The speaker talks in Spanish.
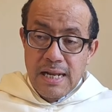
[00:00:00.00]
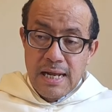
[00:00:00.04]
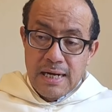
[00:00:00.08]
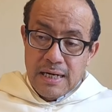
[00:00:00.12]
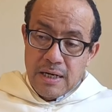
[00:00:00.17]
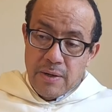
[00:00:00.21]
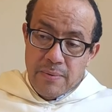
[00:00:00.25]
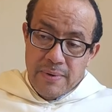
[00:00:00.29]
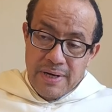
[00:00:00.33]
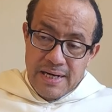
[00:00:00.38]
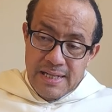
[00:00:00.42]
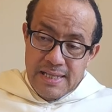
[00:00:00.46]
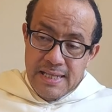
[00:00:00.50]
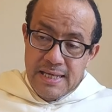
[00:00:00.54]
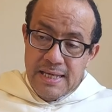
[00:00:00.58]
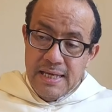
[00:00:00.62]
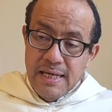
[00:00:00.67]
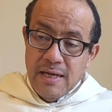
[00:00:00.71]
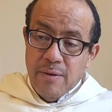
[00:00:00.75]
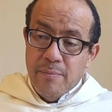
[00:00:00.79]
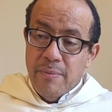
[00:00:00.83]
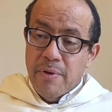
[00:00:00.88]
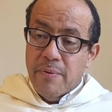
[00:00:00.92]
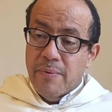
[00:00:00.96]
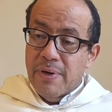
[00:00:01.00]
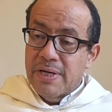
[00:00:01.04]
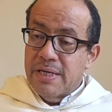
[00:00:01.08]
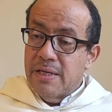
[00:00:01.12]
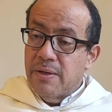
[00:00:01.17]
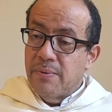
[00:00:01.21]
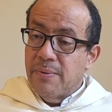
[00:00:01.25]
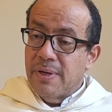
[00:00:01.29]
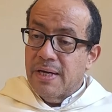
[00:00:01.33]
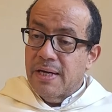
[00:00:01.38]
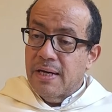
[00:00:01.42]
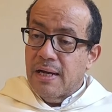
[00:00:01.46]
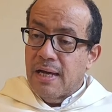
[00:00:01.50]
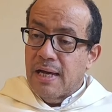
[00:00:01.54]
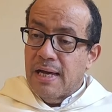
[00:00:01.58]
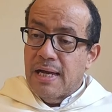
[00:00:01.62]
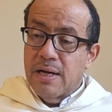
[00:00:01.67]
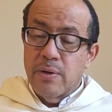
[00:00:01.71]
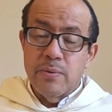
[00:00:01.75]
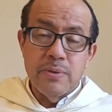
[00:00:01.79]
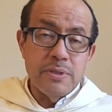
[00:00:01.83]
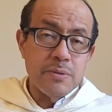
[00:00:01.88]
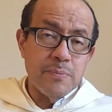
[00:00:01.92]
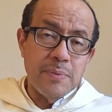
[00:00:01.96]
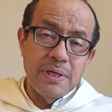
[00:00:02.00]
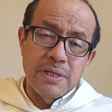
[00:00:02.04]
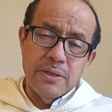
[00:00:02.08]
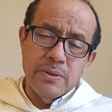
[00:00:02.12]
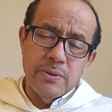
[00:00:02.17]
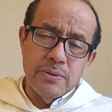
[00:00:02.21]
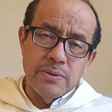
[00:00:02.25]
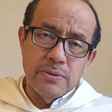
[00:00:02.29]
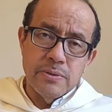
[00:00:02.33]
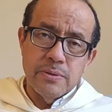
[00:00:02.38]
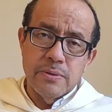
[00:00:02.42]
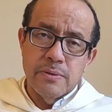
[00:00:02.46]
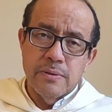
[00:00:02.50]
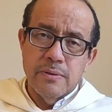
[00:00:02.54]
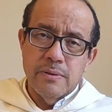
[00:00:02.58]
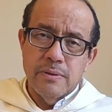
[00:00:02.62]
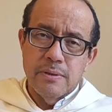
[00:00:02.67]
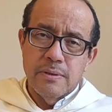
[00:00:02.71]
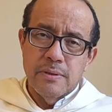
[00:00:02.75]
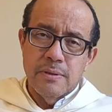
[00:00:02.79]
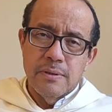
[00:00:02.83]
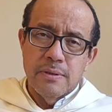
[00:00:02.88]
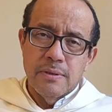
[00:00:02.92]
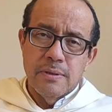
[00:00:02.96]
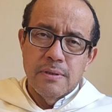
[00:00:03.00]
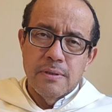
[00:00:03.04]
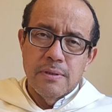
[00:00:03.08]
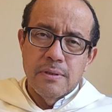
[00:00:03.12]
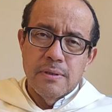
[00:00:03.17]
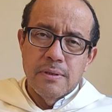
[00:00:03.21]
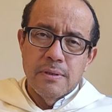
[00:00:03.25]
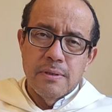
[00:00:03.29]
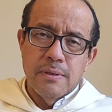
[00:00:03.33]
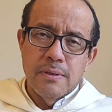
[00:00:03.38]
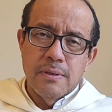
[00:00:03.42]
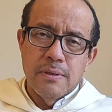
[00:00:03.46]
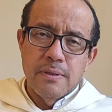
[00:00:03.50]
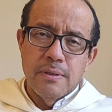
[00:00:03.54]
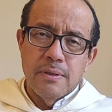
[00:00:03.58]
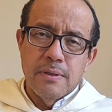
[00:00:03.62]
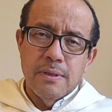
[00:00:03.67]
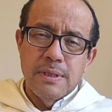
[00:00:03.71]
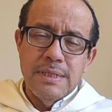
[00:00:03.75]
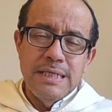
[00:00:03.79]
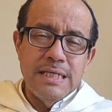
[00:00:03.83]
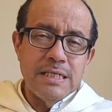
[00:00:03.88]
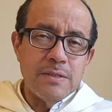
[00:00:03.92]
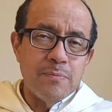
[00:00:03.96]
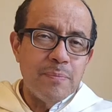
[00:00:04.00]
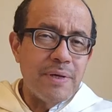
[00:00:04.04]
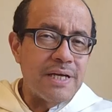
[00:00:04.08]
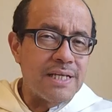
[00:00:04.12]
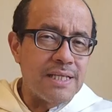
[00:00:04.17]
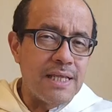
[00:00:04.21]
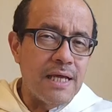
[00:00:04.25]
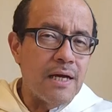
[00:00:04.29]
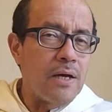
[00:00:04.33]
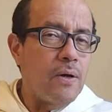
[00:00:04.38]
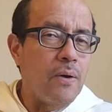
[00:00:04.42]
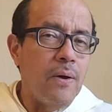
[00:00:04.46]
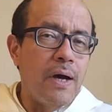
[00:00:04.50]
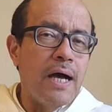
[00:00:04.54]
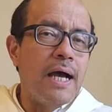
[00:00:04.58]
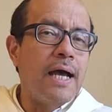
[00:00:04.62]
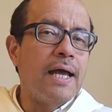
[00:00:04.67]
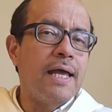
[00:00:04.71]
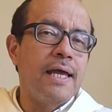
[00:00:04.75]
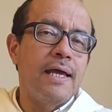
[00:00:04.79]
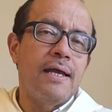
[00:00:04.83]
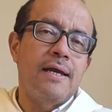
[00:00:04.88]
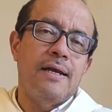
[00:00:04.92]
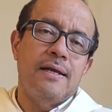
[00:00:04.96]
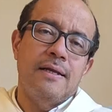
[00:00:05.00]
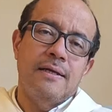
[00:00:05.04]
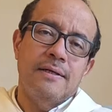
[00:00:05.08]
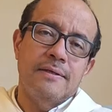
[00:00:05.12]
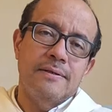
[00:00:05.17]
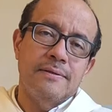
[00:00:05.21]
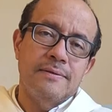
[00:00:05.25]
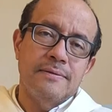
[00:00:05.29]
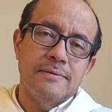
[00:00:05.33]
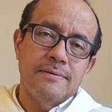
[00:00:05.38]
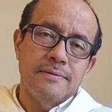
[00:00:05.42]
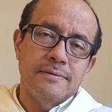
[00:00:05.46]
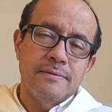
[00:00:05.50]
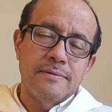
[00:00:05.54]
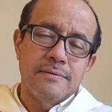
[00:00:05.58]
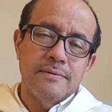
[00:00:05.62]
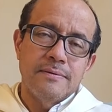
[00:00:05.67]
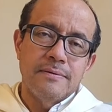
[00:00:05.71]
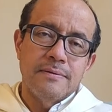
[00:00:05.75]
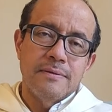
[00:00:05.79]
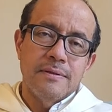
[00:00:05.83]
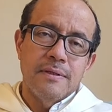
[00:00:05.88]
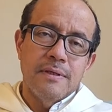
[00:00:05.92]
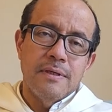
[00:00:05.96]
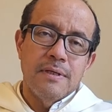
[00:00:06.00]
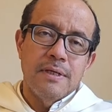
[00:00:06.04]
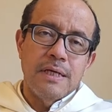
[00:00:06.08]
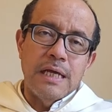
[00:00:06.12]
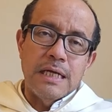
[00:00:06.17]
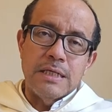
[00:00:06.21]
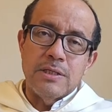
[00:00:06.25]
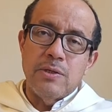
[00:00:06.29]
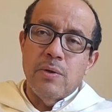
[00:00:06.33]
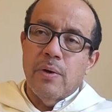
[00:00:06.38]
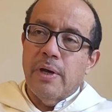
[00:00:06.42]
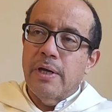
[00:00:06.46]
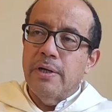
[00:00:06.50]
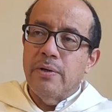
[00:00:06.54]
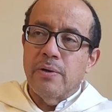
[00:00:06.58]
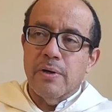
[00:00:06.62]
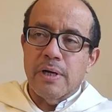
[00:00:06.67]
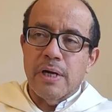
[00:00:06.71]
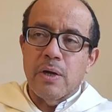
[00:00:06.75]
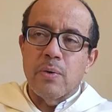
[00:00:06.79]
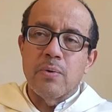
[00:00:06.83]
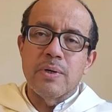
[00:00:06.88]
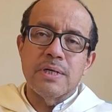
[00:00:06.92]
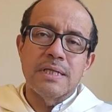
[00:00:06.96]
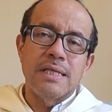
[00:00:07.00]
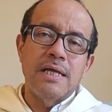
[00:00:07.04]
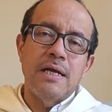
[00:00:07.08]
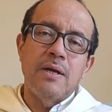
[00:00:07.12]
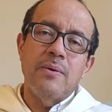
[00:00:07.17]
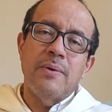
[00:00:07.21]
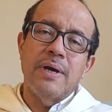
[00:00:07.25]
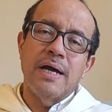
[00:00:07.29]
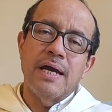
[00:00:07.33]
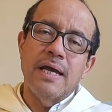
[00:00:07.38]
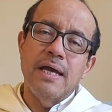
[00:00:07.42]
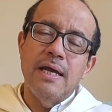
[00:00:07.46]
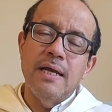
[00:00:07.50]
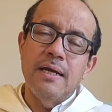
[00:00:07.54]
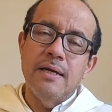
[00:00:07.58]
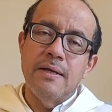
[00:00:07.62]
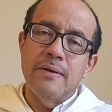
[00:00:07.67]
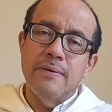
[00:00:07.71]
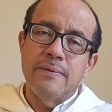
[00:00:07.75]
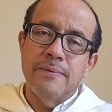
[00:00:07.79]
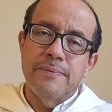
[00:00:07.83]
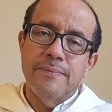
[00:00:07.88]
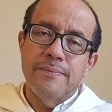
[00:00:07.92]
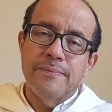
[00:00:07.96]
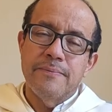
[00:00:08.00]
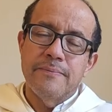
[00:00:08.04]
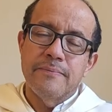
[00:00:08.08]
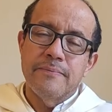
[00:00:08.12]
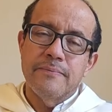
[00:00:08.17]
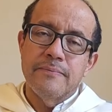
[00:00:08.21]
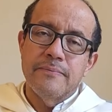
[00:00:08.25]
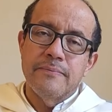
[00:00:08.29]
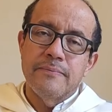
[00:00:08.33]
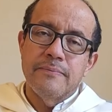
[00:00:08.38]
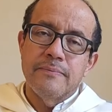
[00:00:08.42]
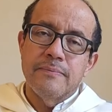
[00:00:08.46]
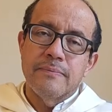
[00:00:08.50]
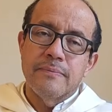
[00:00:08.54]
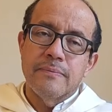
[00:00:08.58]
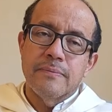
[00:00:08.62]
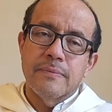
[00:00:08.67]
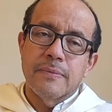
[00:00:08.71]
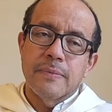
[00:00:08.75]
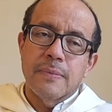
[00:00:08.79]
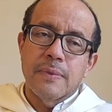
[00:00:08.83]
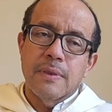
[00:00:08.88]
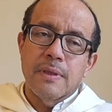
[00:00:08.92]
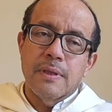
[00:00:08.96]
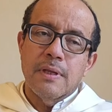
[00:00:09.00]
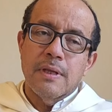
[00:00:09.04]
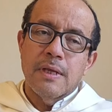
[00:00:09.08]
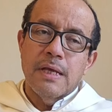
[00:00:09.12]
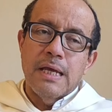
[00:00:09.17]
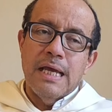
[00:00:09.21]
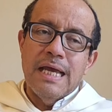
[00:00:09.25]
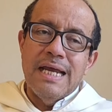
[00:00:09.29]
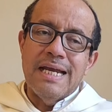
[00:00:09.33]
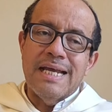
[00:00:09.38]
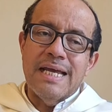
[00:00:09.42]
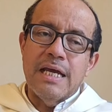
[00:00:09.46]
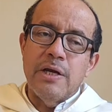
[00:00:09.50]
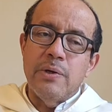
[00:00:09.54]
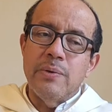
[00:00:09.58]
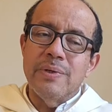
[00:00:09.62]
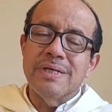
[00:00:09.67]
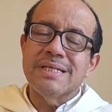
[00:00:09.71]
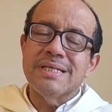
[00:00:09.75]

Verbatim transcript: la rebeldía me va a llevar a algo espantoso y es perderlo a Él. Es lo que nos recuerda el Evangelio. El que